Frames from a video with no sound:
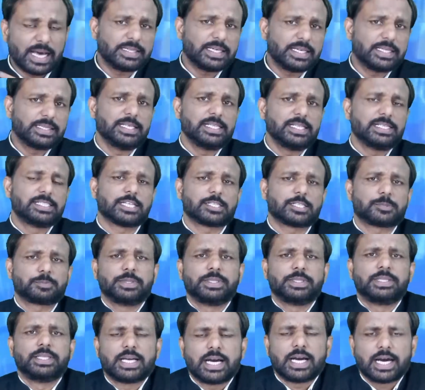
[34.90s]
ज़्यादा
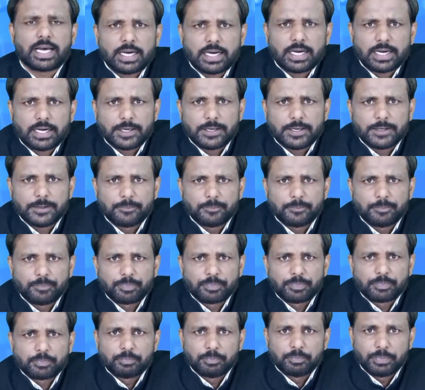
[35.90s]
दिलचस्पी दिखा रहा है
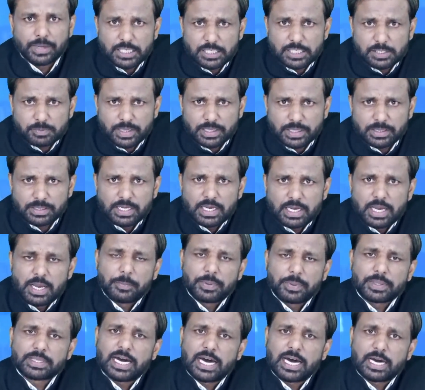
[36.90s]
बनस्बत
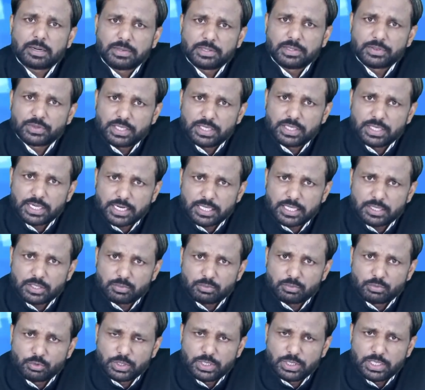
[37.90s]
प्रधानमंत्री
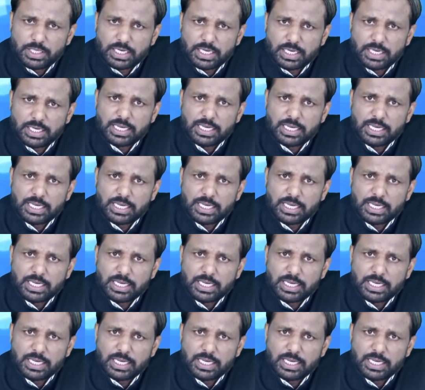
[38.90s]
नरेंद्र मोदी